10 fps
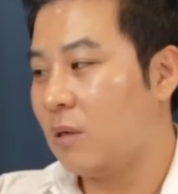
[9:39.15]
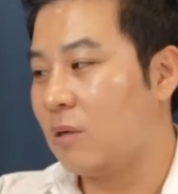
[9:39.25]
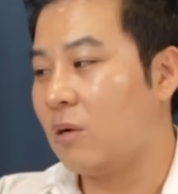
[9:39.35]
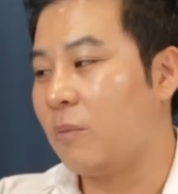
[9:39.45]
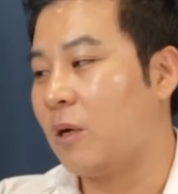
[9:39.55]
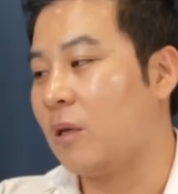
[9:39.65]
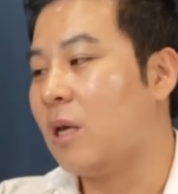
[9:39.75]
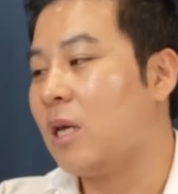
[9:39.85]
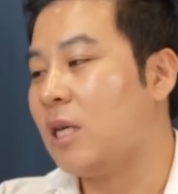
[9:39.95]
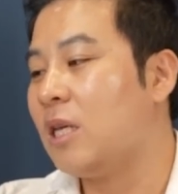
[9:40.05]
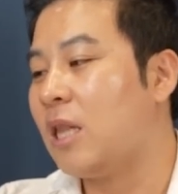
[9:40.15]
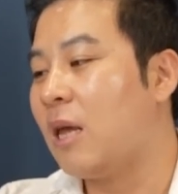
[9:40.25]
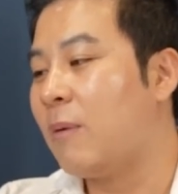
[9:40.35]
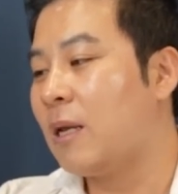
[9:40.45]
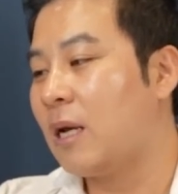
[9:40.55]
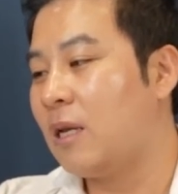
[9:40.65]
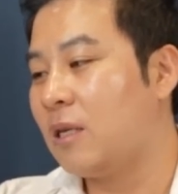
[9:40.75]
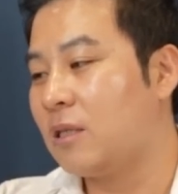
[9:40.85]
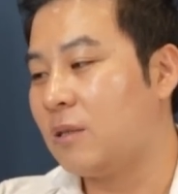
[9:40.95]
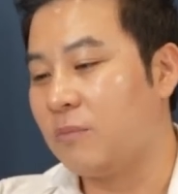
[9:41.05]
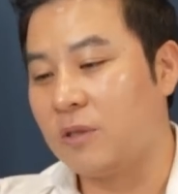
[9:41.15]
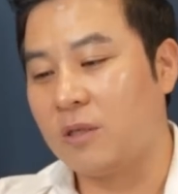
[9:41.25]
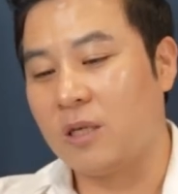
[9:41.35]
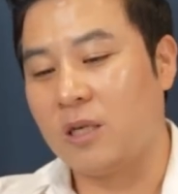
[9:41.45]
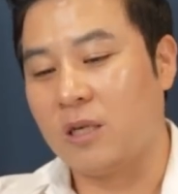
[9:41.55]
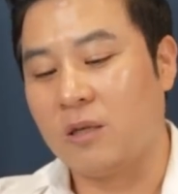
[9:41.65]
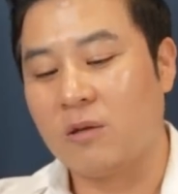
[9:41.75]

그러면 이 네 발 달린 짐승이